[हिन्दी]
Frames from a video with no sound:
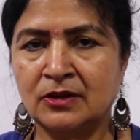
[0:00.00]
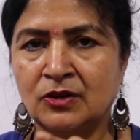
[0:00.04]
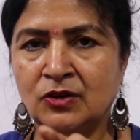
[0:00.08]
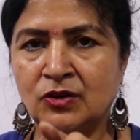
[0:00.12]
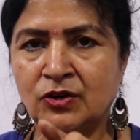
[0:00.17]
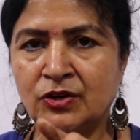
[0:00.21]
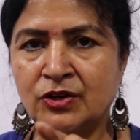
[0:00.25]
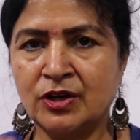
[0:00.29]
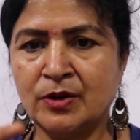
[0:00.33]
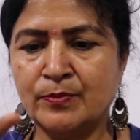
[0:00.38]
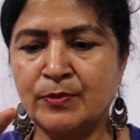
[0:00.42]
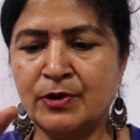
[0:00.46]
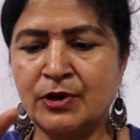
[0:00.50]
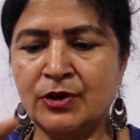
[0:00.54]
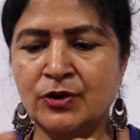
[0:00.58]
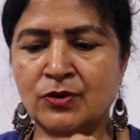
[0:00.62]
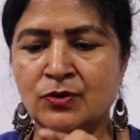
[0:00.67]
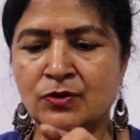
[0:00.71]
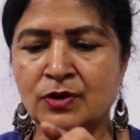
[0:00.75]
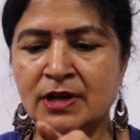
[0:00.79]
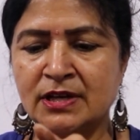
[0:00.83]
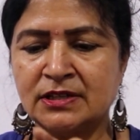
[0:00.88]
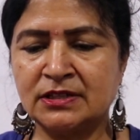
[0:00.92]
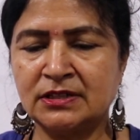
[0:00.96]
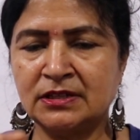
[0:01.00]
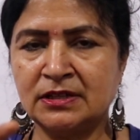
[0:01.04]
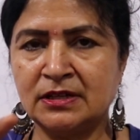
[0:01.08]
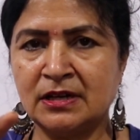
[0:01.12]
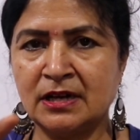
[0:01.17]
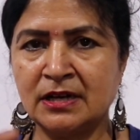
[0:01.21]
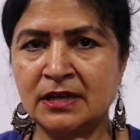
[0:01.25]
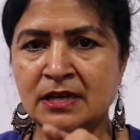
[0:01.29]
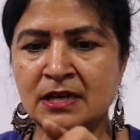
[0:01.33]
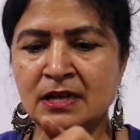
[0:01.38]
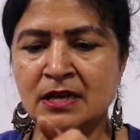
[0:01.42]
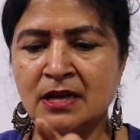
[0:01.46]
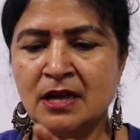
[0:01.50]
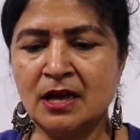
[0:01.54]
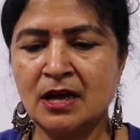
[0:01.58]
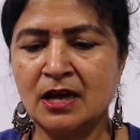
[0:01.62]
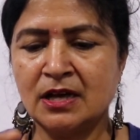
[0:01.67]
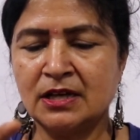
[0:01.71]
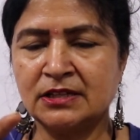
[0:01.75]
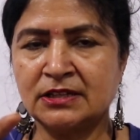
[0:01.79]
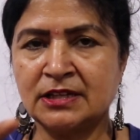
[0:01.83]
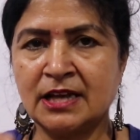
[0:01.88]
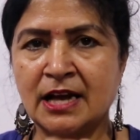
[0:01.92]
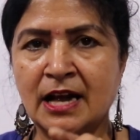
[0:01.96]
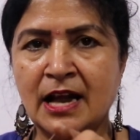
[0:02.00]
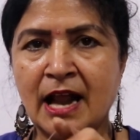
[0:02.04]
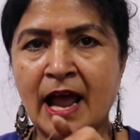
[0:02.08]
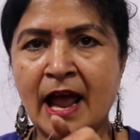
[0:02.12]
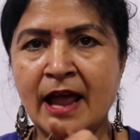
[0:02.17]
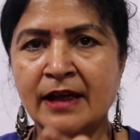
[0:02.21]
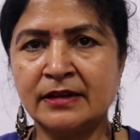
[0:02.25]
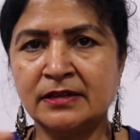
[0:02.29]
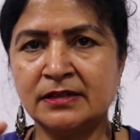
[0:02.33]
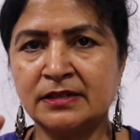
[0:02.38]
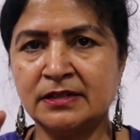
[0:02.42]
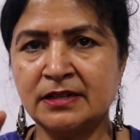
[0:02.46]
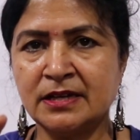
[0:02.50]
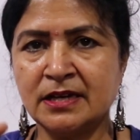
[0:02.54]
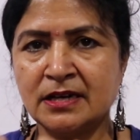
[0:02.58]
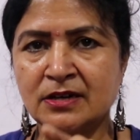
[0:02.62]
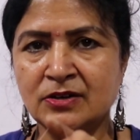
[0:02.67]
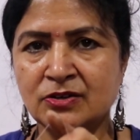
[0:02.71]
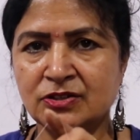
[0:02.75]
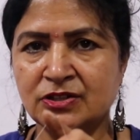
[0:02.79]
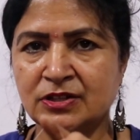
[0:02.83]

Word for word: और ये वीडियो कैसी लगी इसे लाइक शेयर और